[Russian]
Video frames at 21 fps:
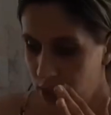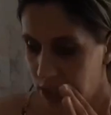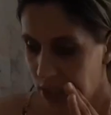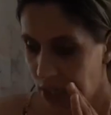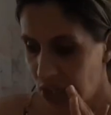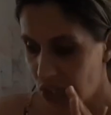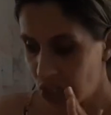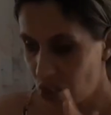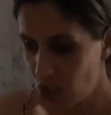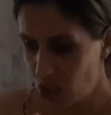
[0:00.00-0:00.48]

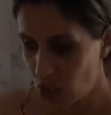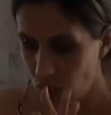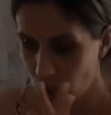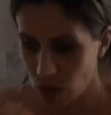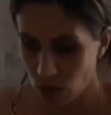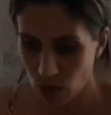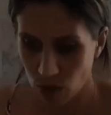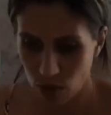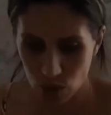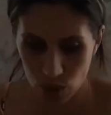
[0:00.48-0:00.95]
Саша
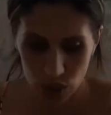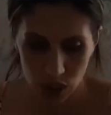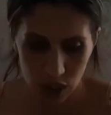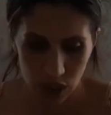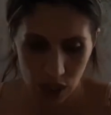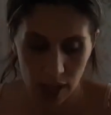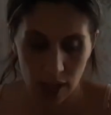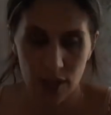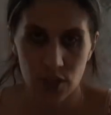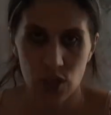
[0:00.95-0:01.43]
чеснок уже
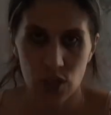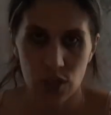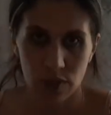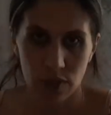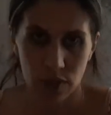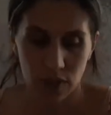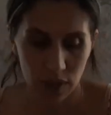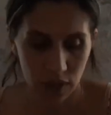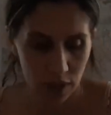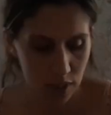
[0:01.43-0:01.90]

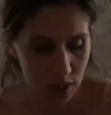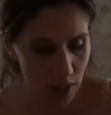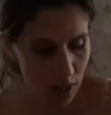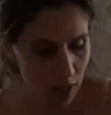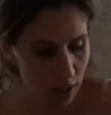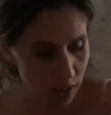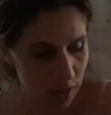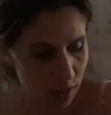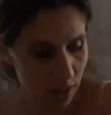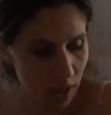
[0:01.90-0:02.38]
заканчивает
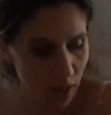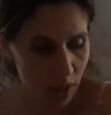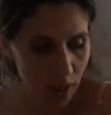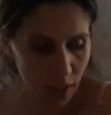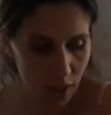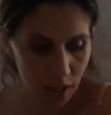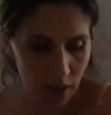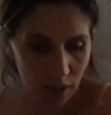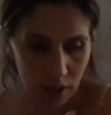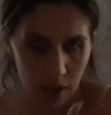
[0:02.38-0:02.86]
натирать.
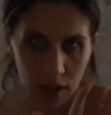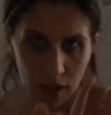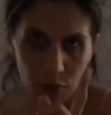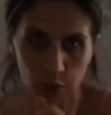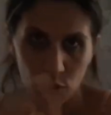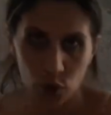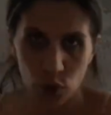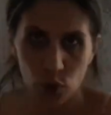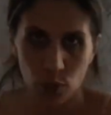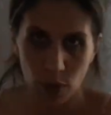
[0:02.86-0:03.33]
А,
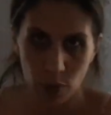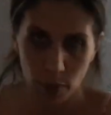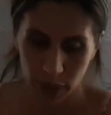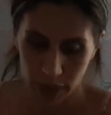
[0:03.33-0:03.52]
воду мы